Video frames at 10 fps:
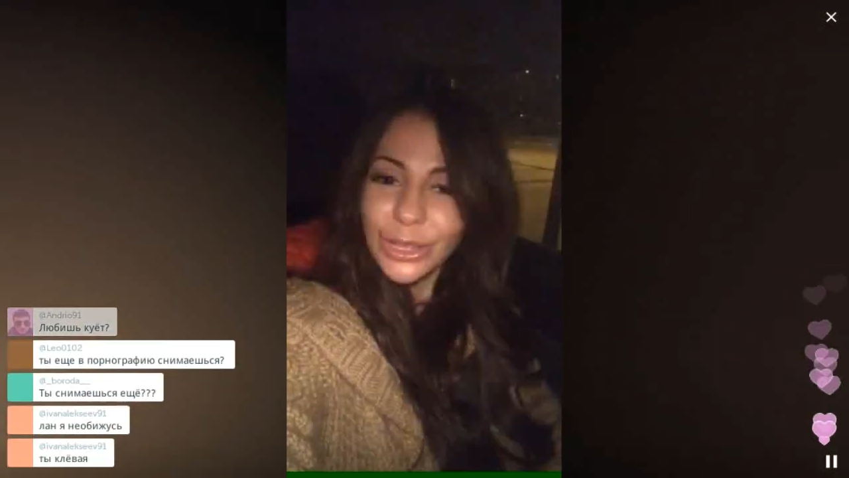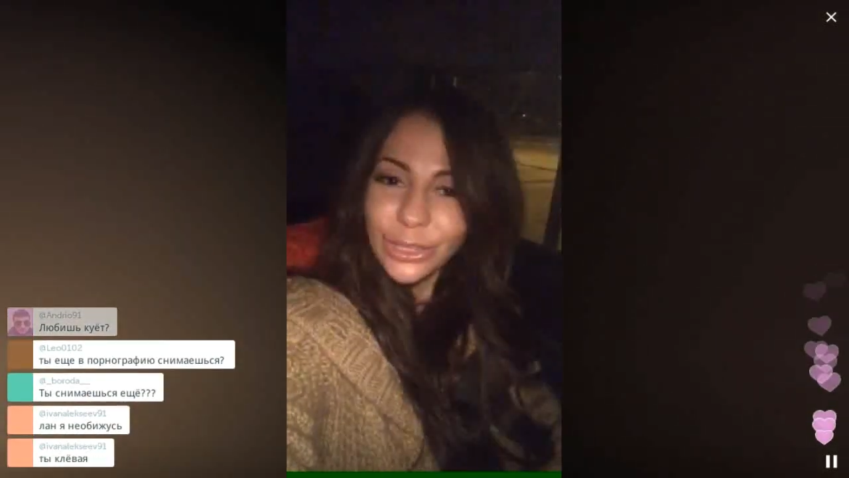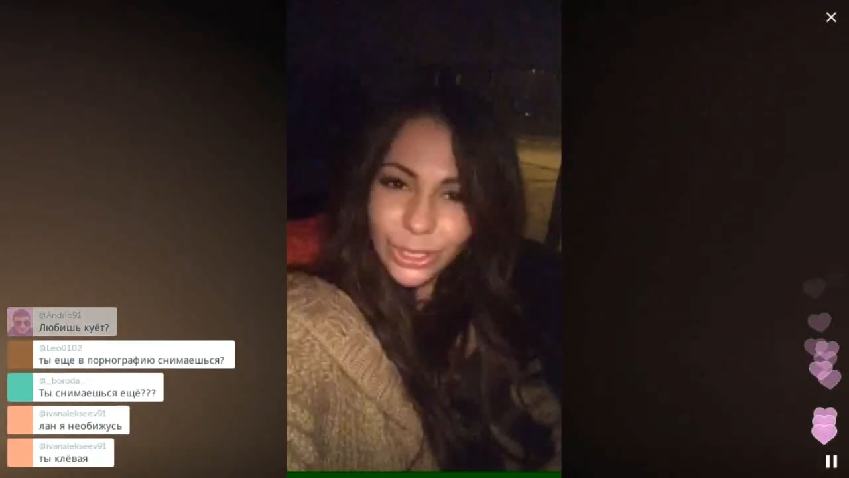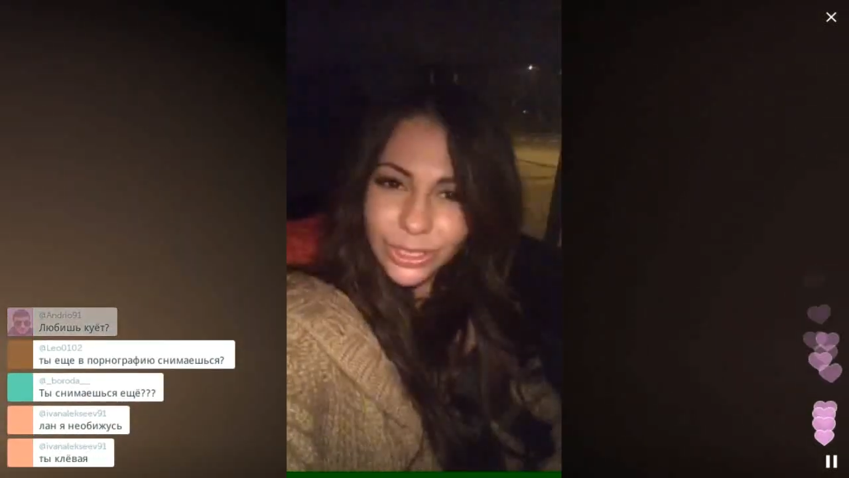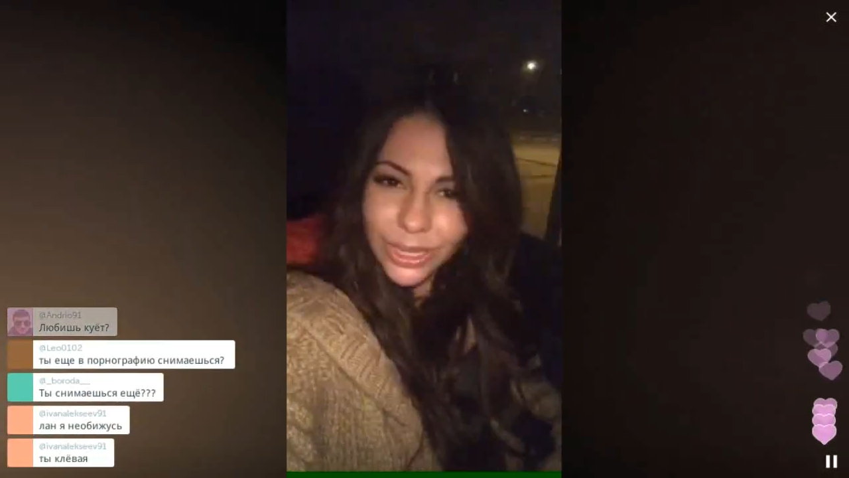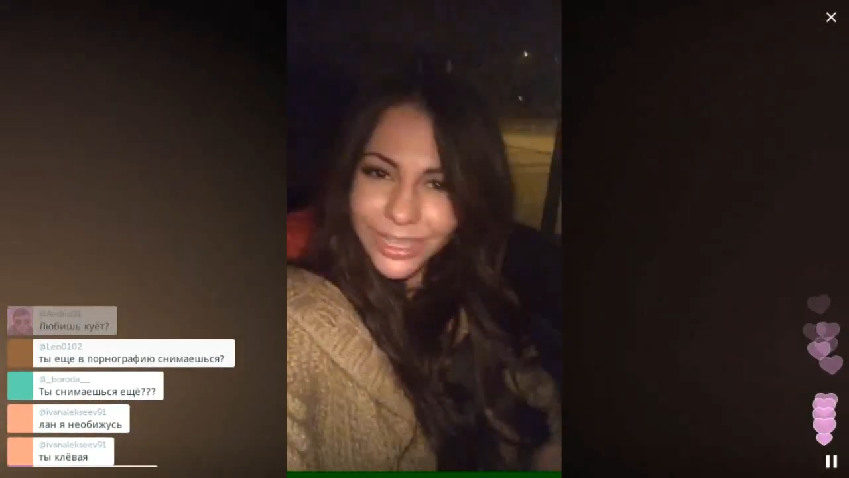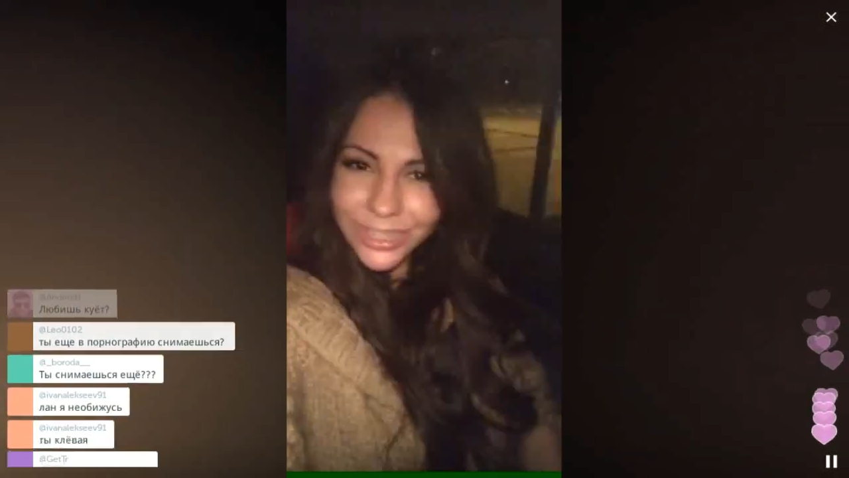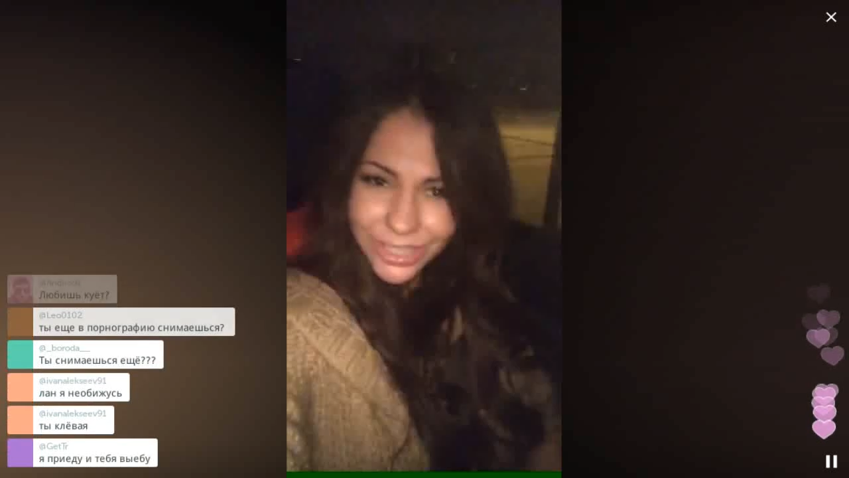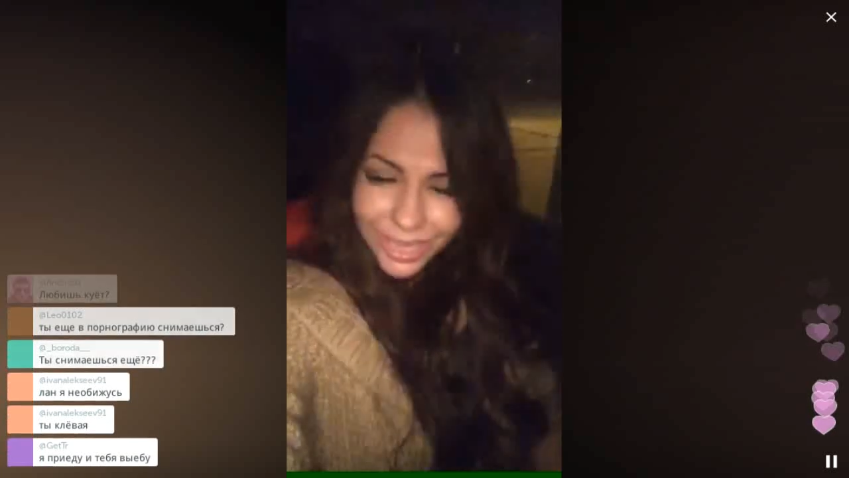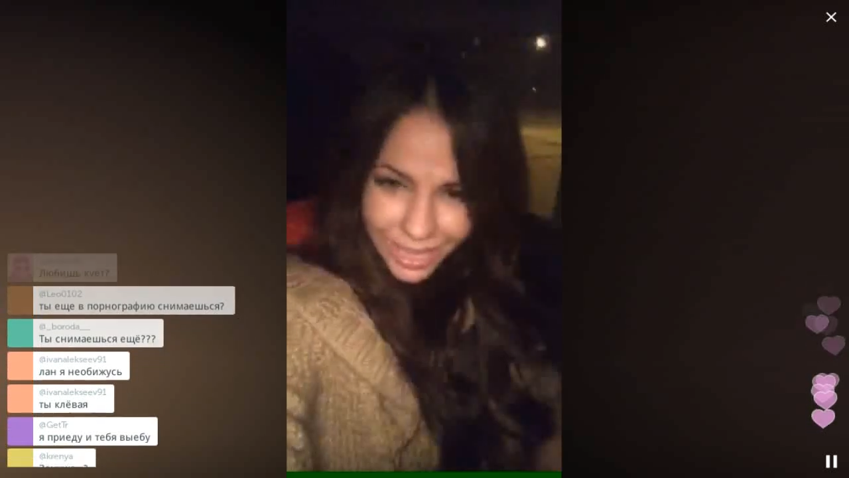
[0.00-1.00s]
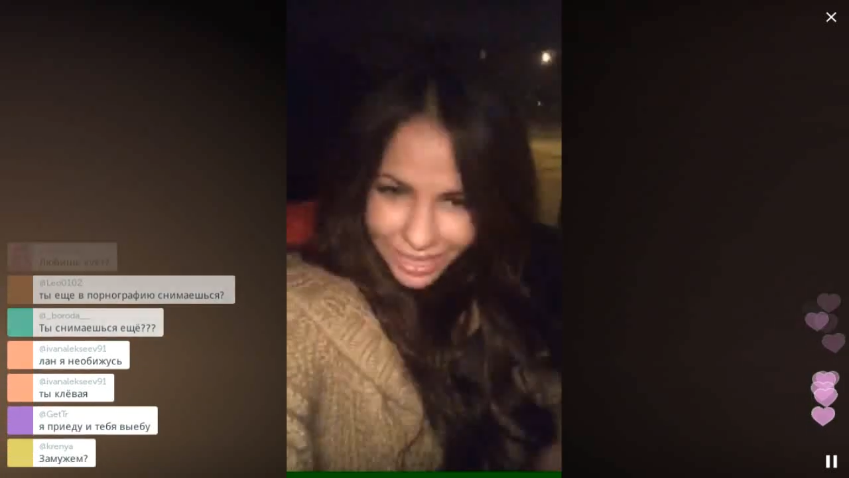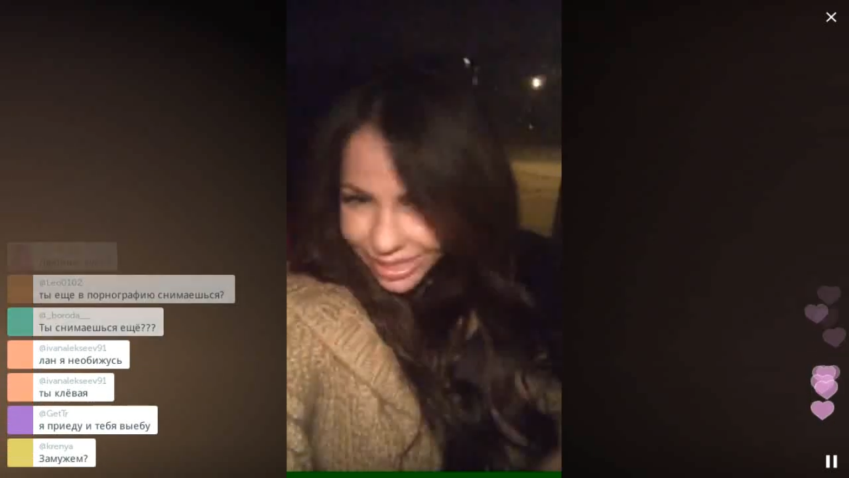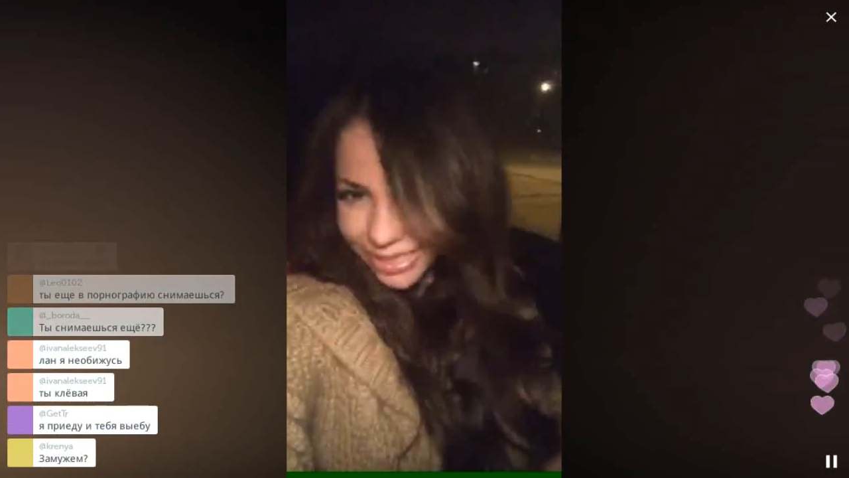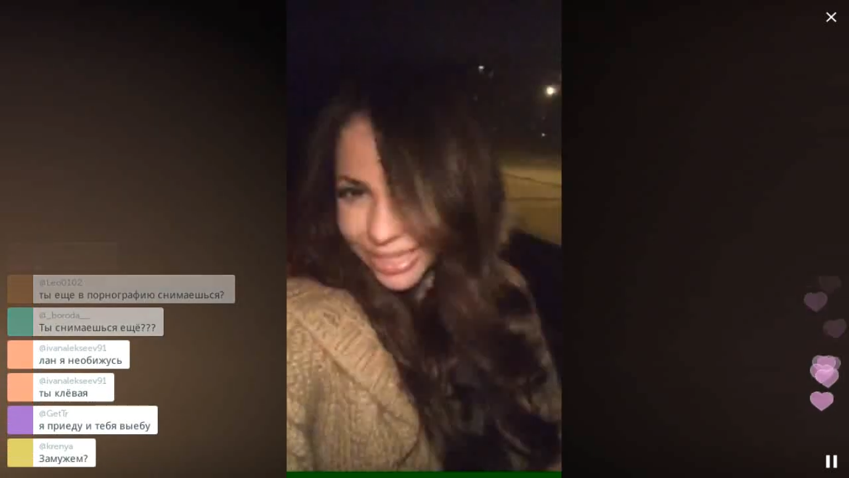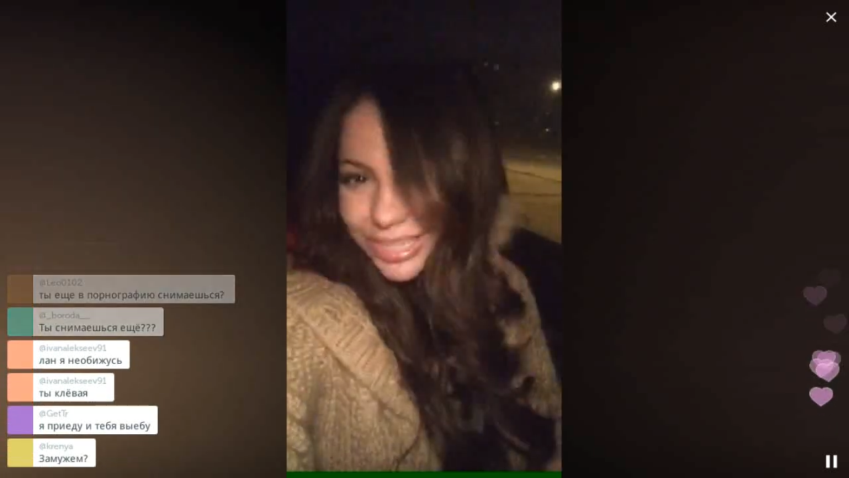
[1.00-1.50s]
Ну что, дорогие друзья,
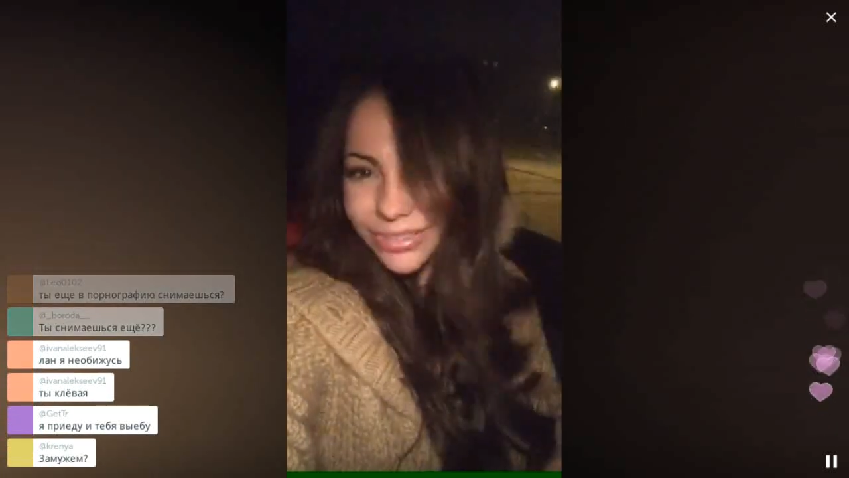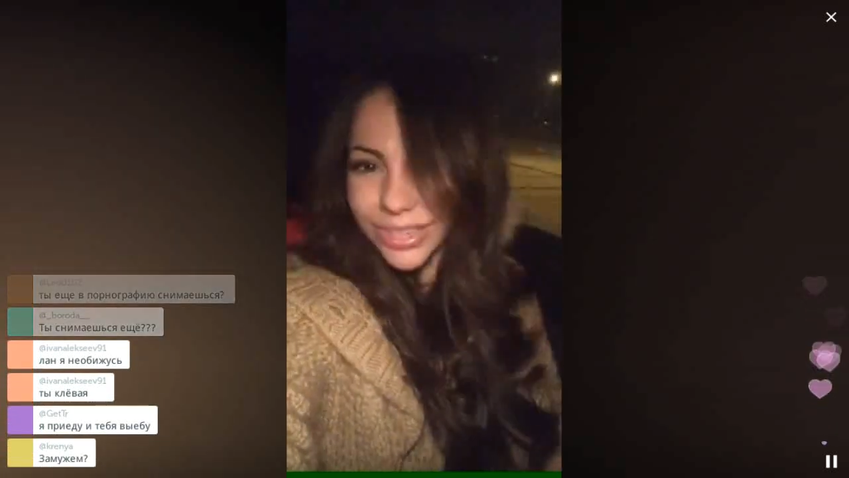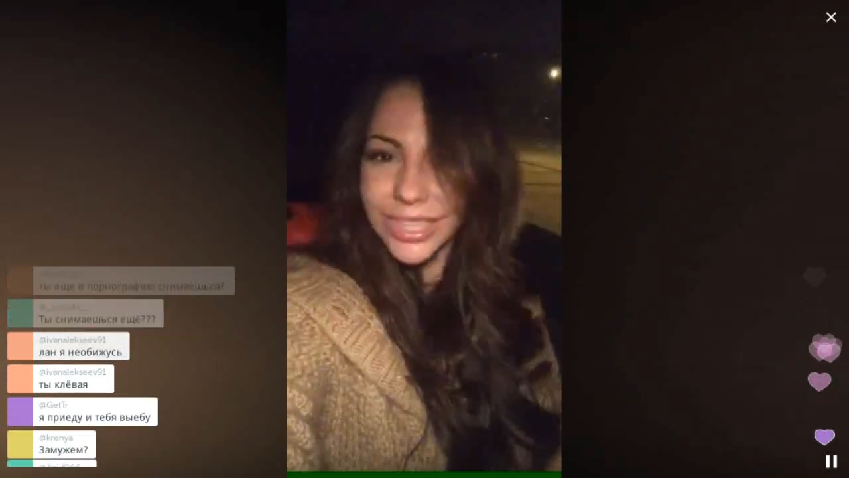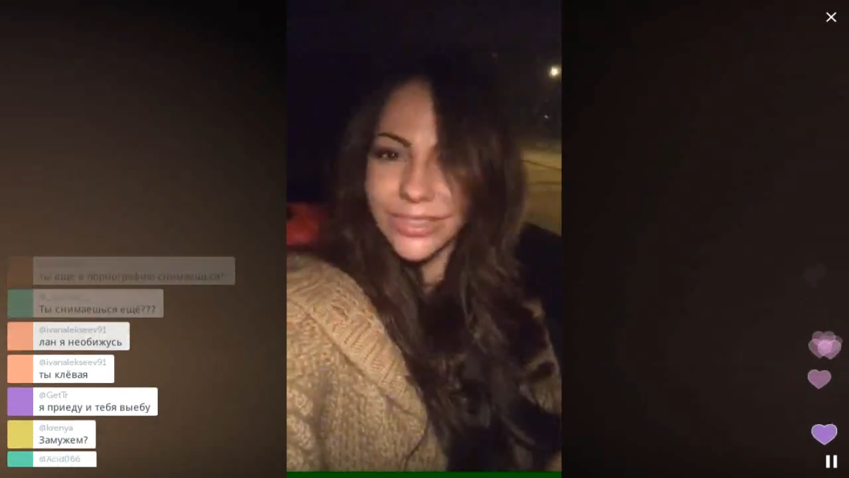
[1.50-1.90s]
до завтра.